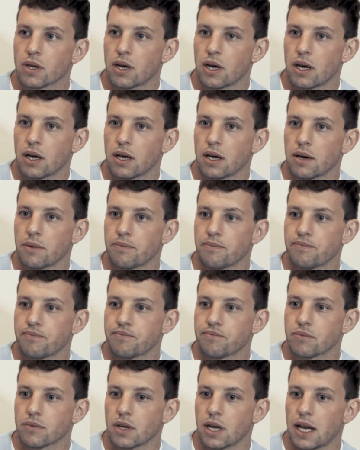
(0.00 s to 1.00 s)
eh,
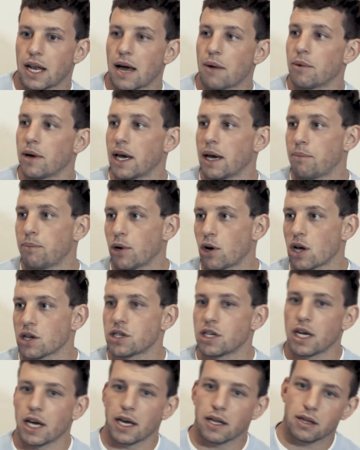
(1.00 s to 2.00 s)
en la B, pero
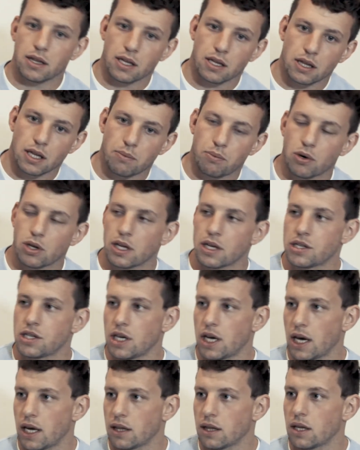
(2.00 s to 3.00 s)
ascienden, después
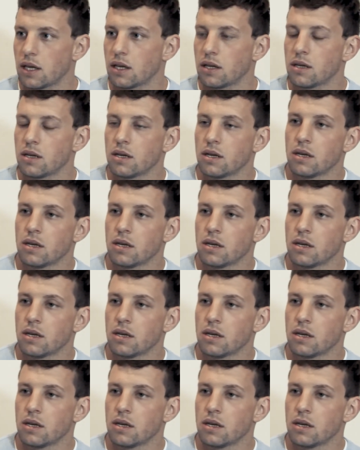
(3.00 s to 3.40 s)
descienden.